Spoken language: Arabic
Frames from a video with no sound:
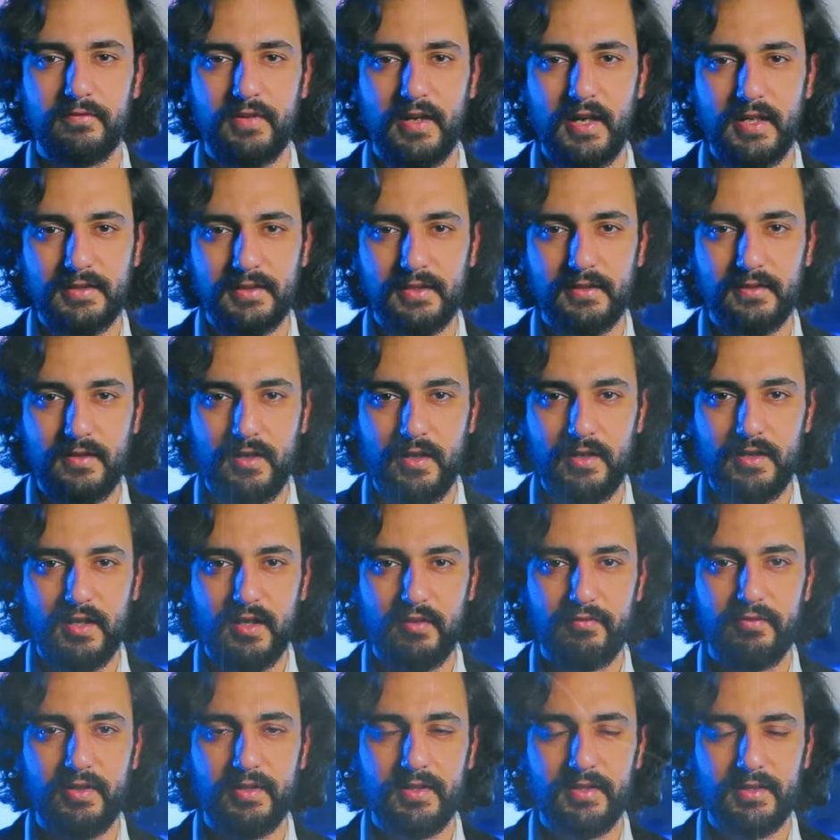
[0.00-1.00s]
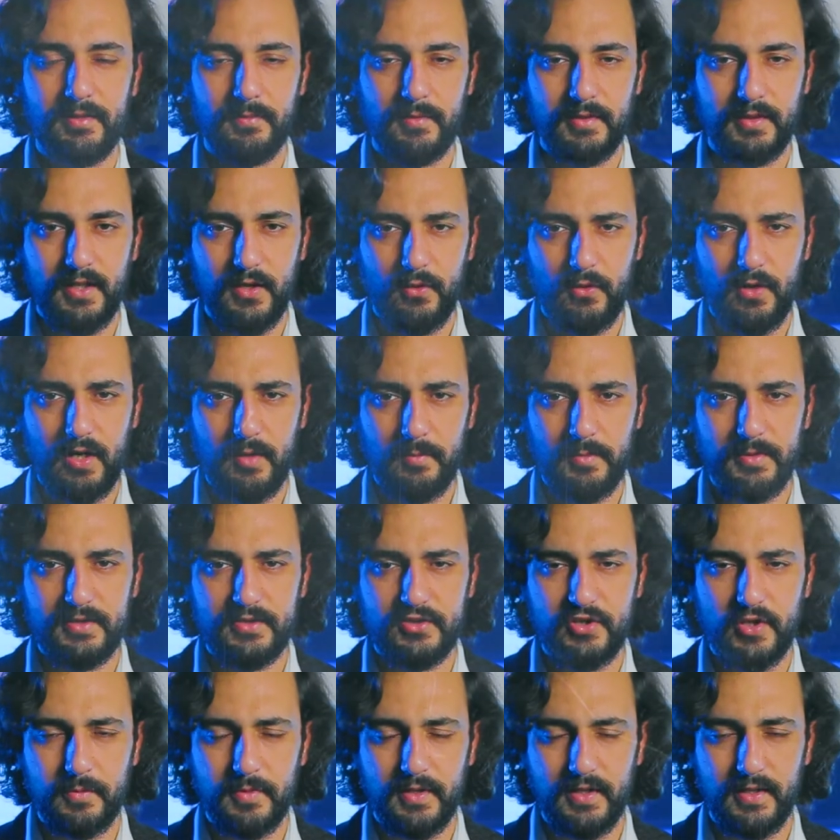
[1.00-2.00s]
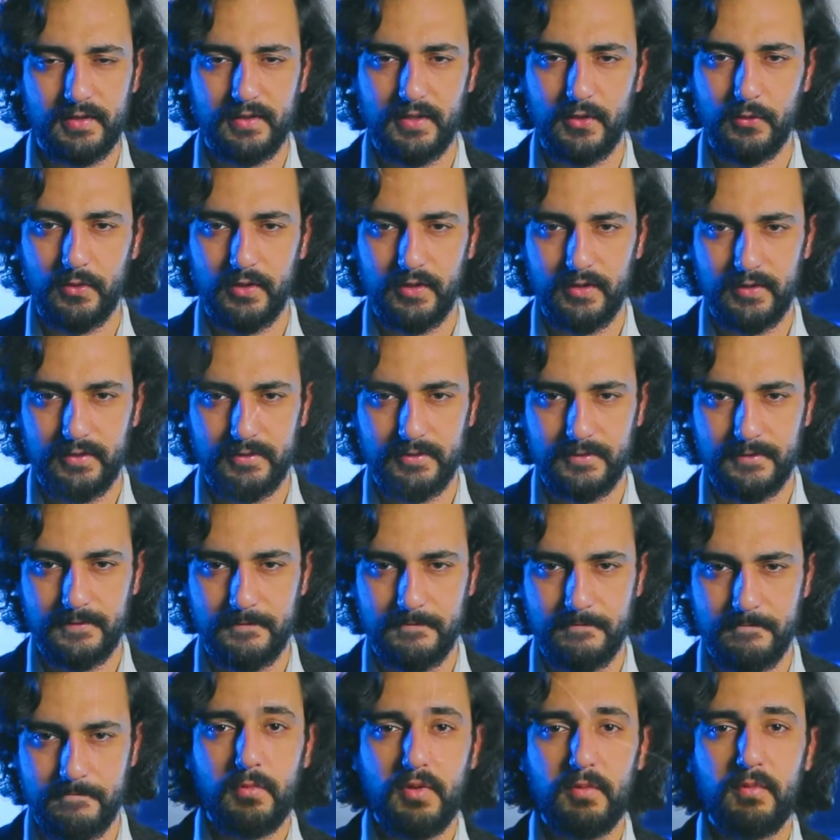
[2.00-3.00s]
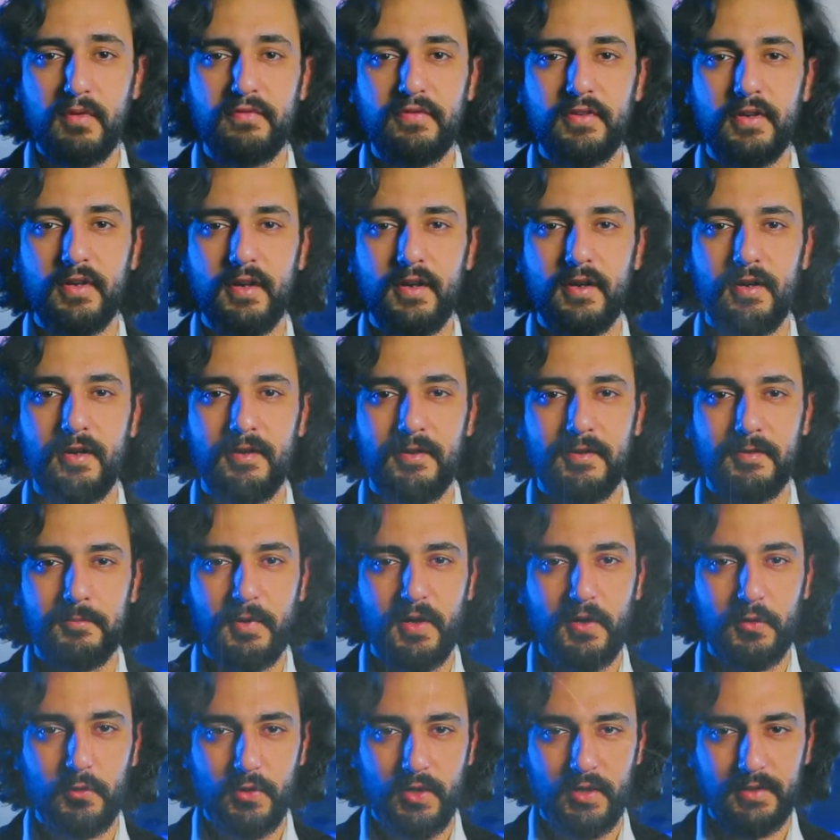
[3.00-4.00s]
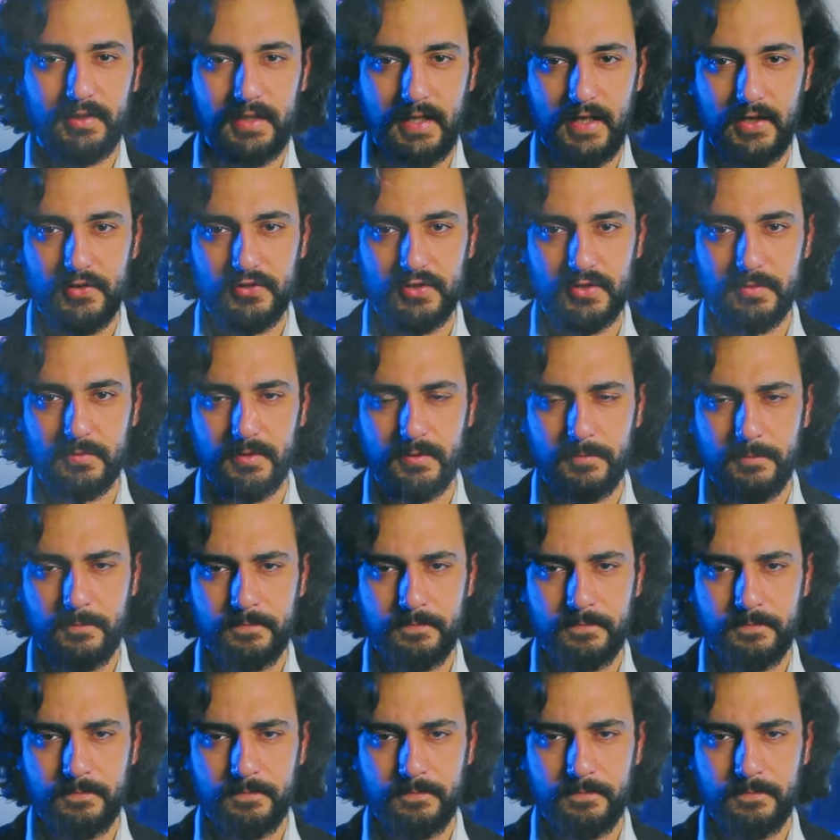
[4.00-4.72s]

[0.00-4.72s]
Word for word: فهيدي القارة فريدة من نوعها من جميع النواحي بما فيها المخلوقات العجيبة